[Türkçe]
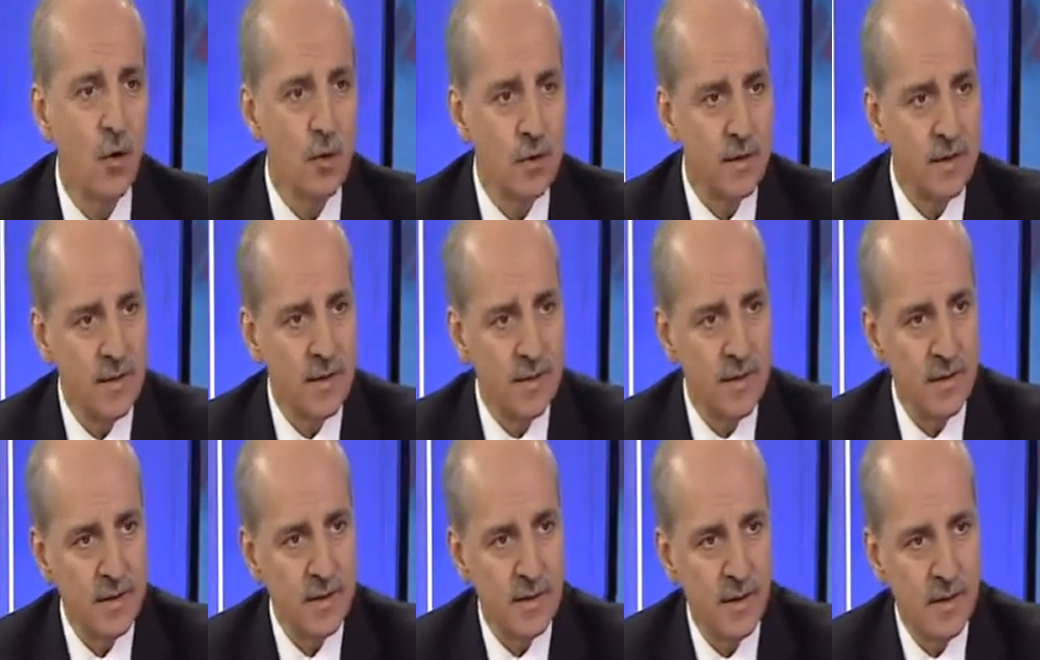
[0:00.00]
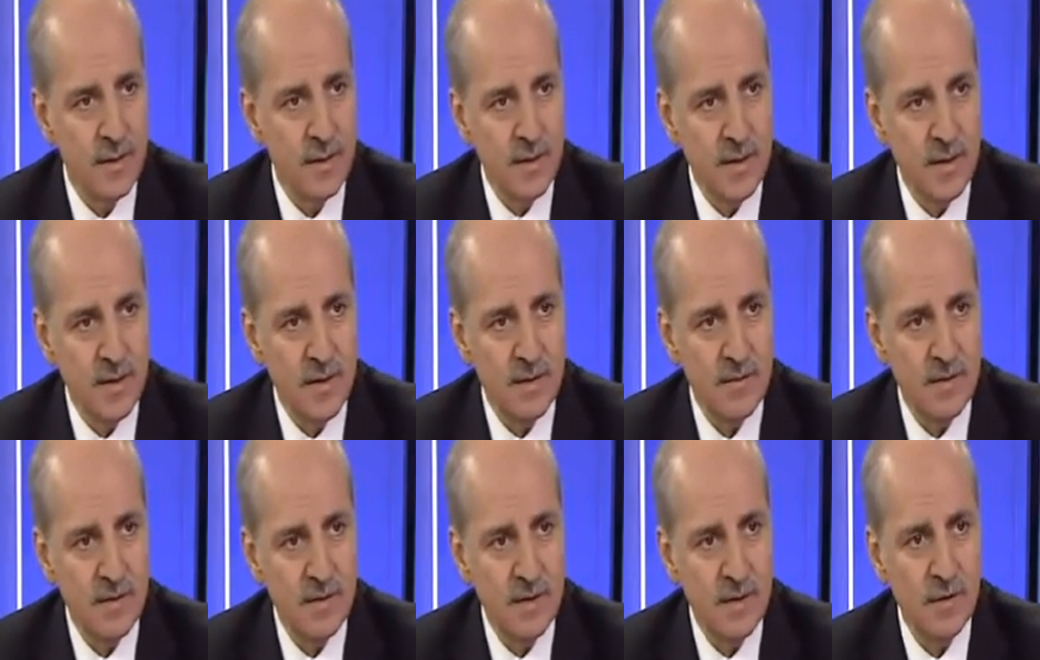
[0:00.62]
Oradaki
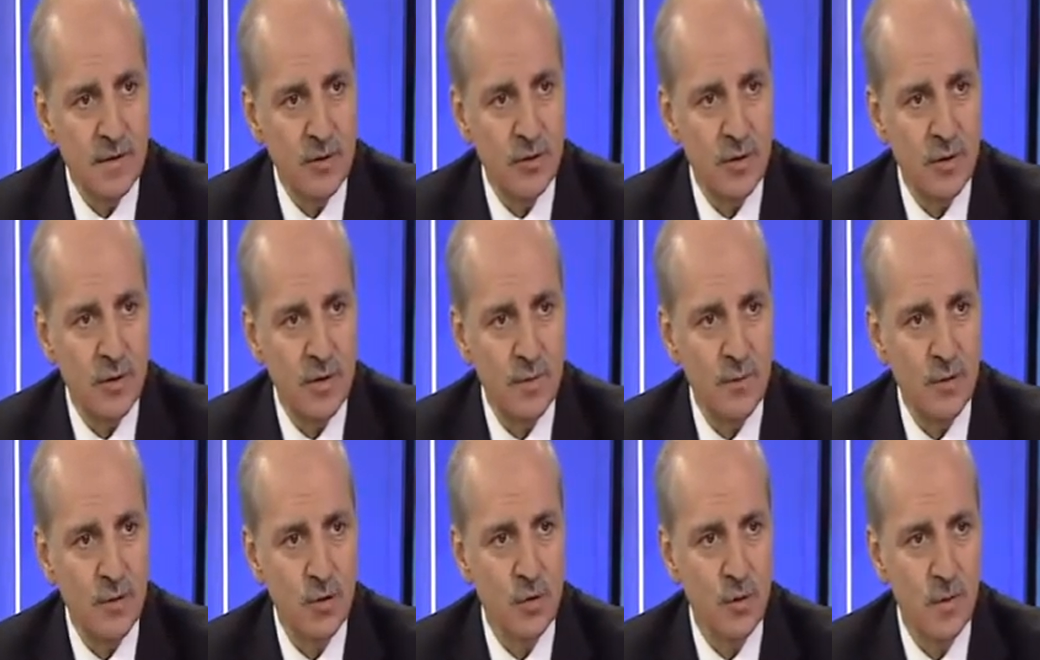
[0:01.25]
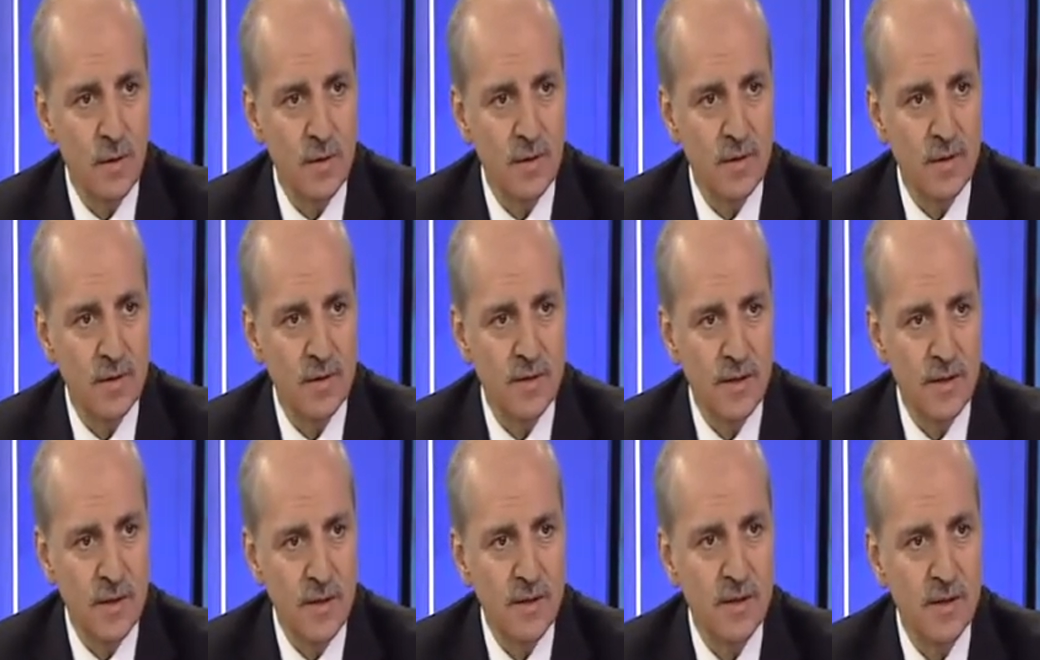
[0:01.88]
Amerikan vatandaşı olan
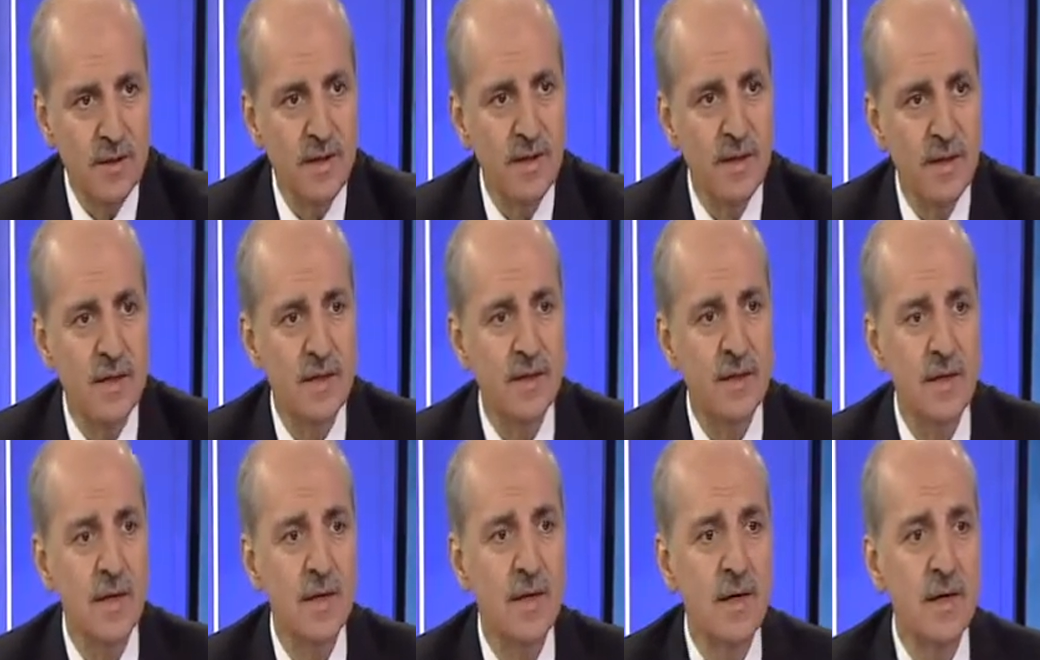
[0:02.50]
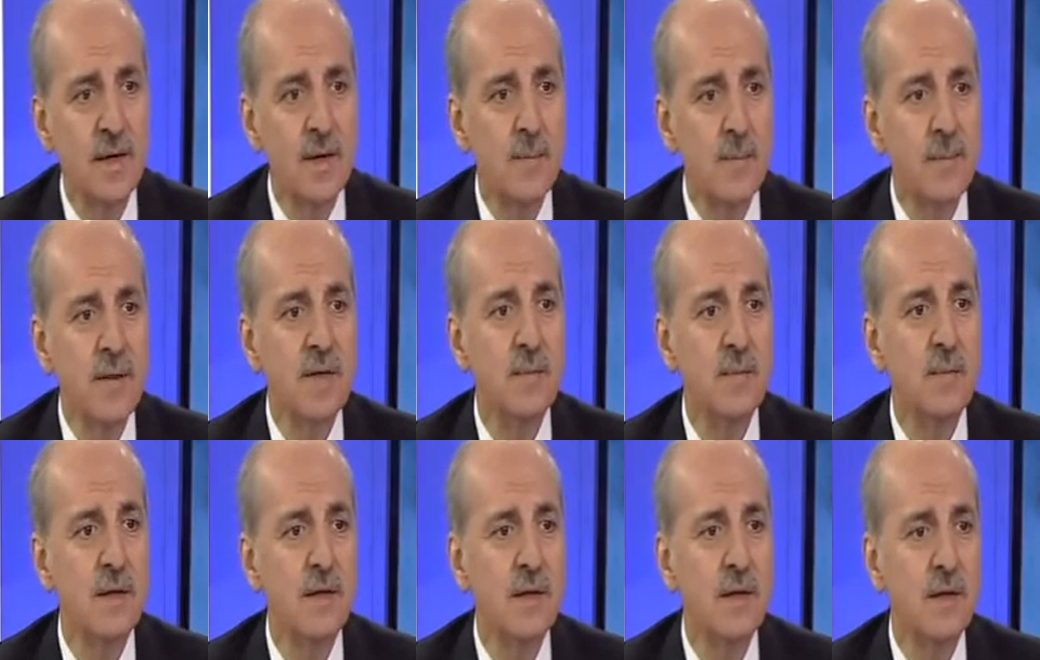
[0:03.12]
Müslümanları da rencide eder.
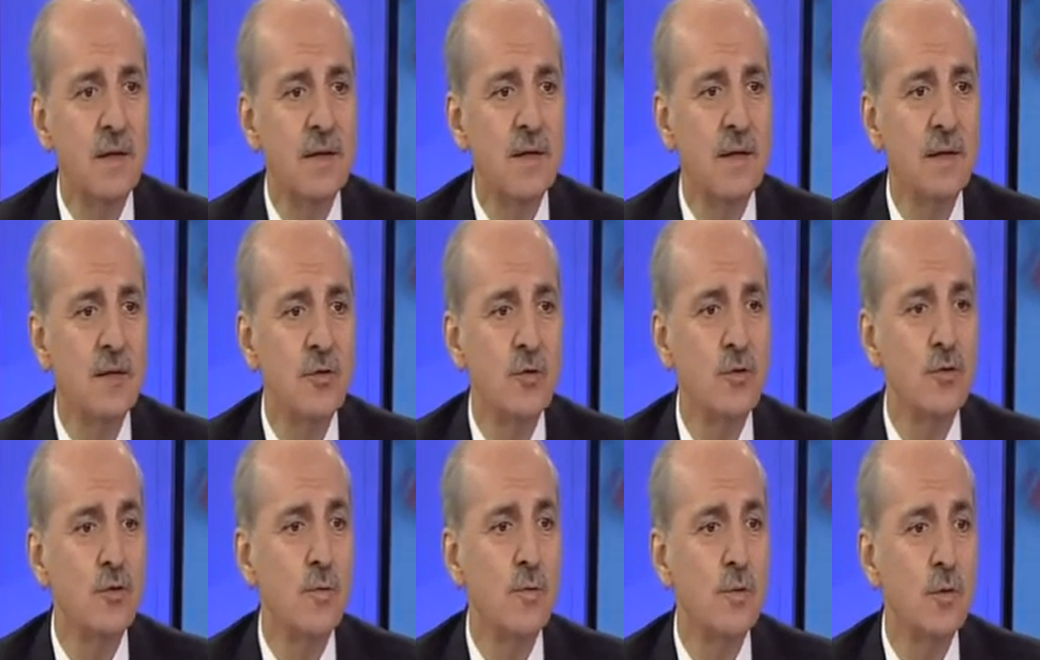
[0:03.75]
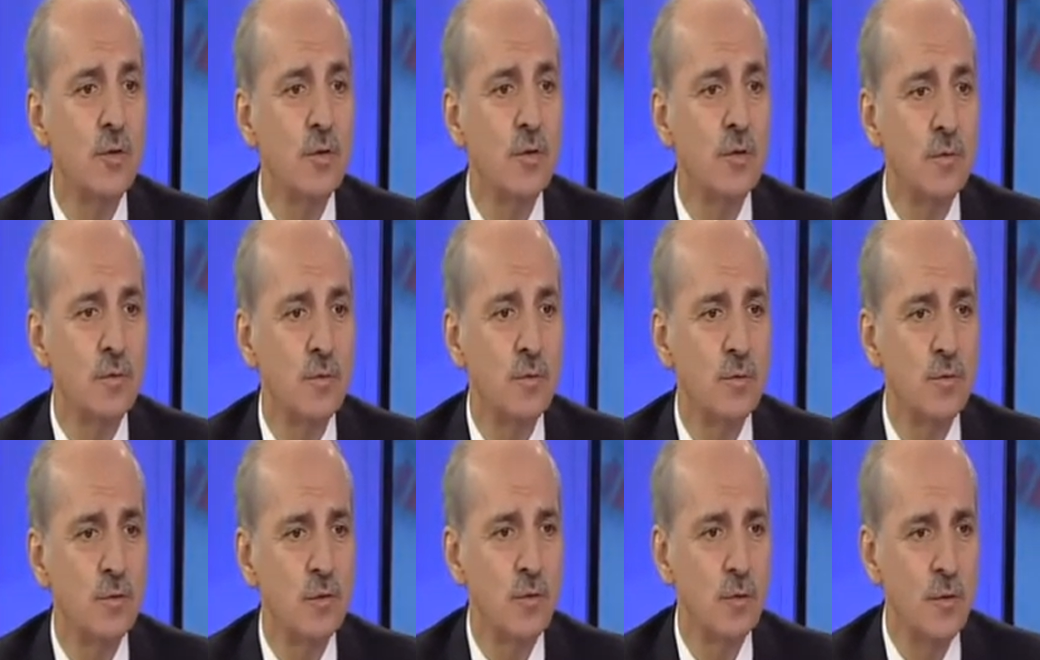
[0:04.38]
1 milyar 700
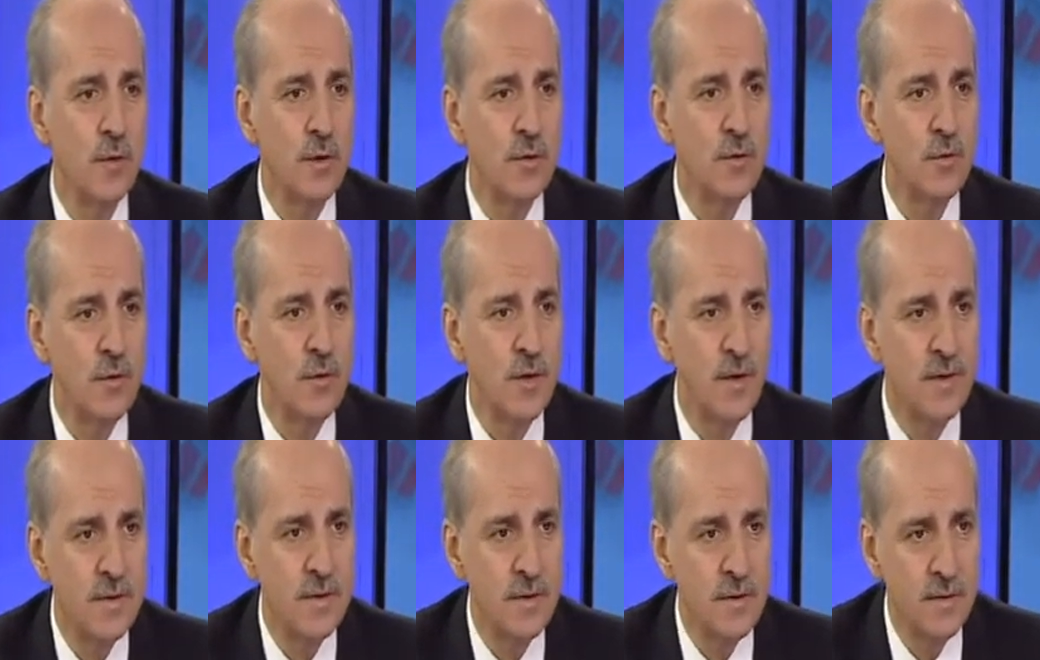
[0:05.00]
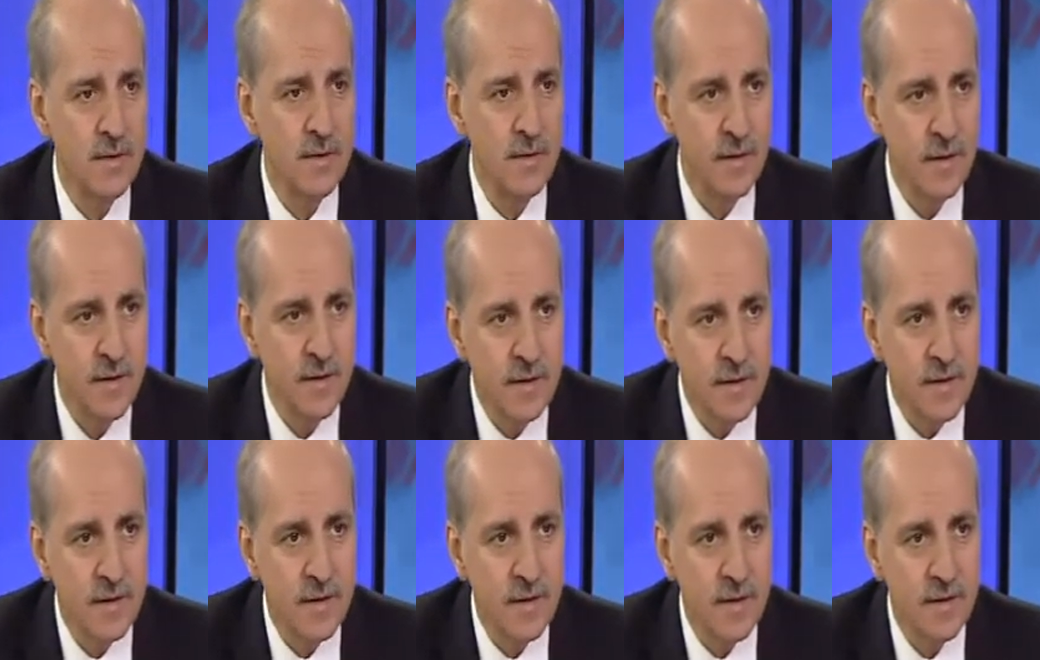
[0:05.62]
milyon Müslüman dünyasını da
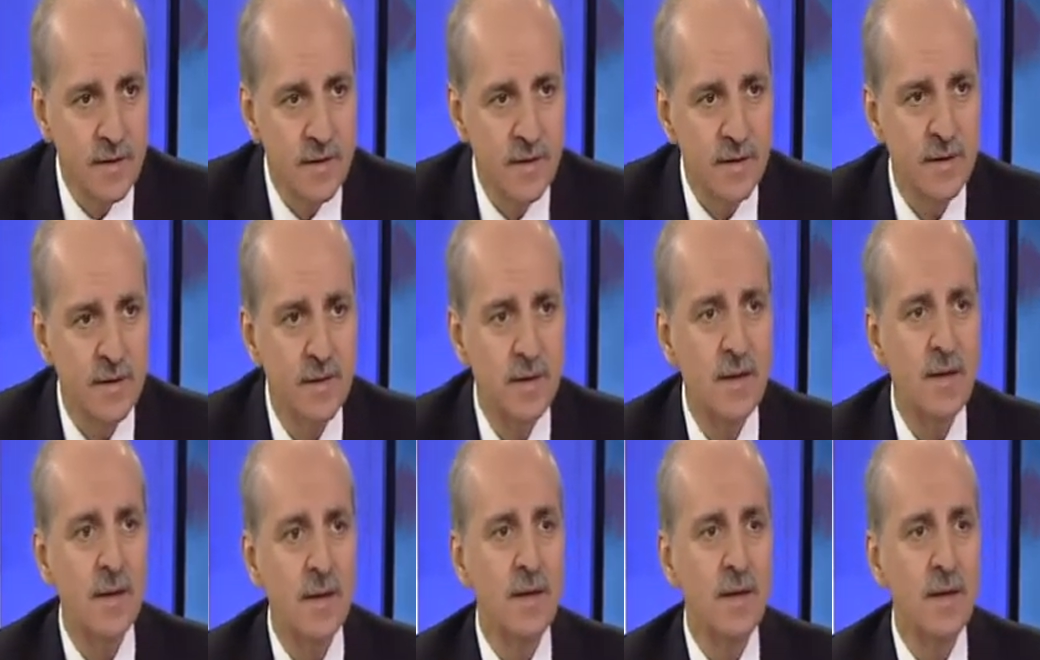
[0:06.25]
rencide eder.